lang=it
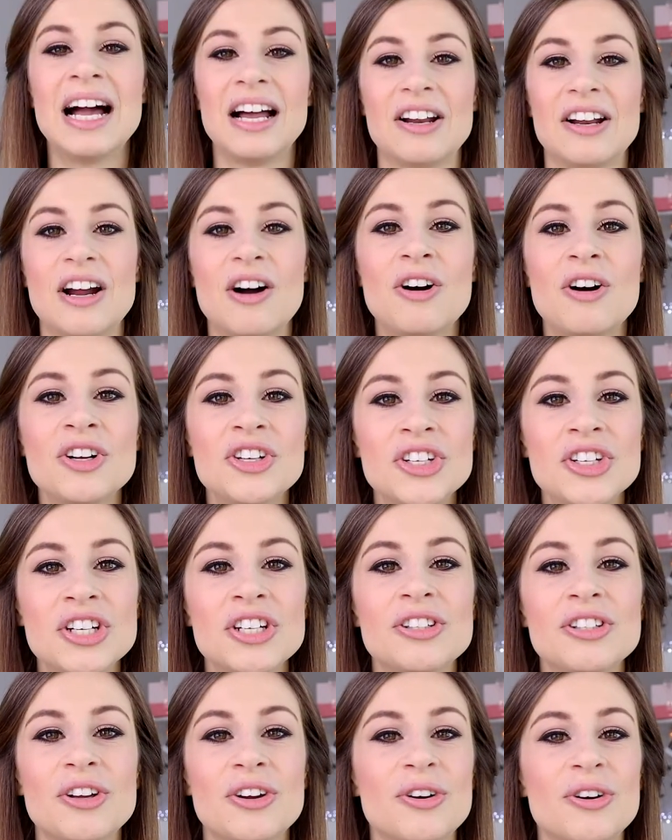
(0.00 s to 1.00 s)
Allora,
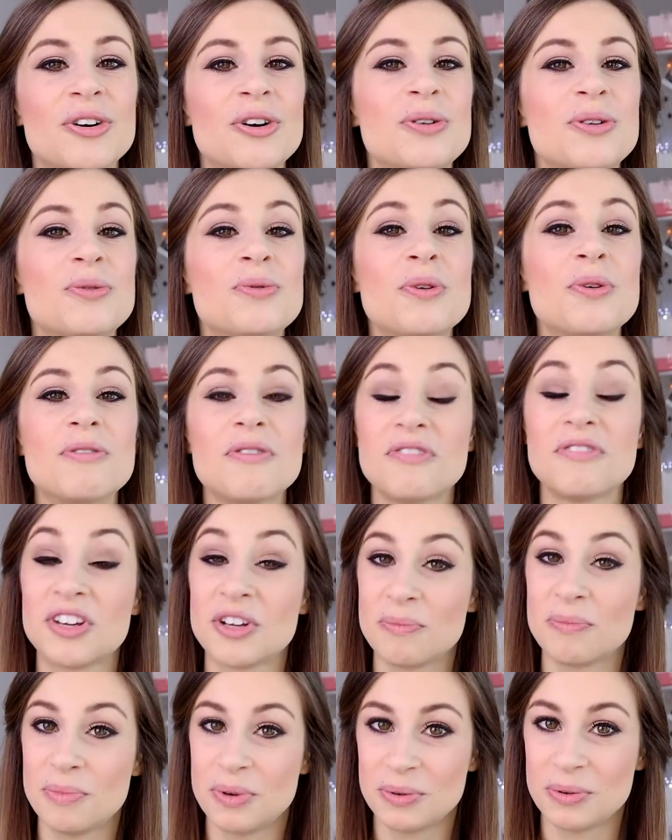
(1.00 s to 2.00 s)
oggi torno con un nuovo
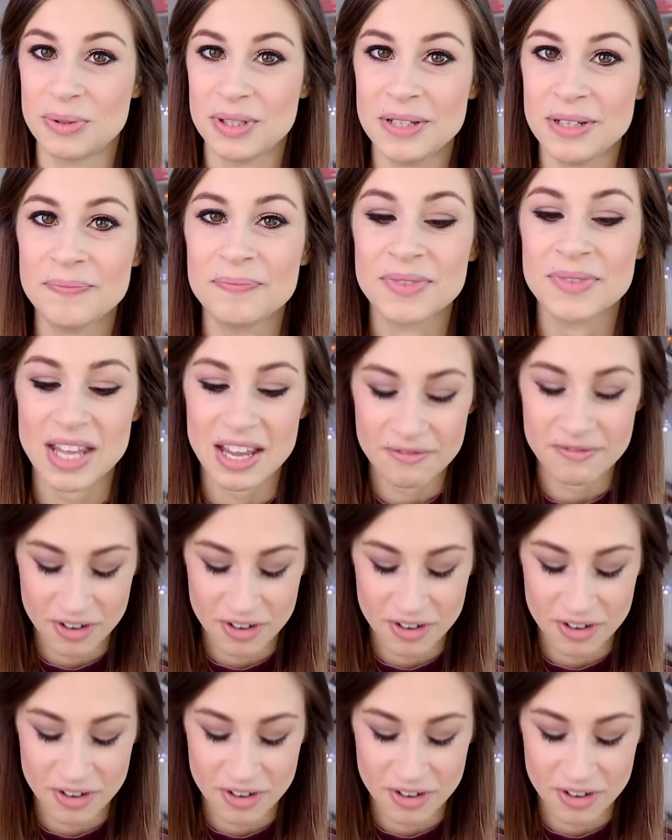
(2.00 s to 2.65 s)
video beauty e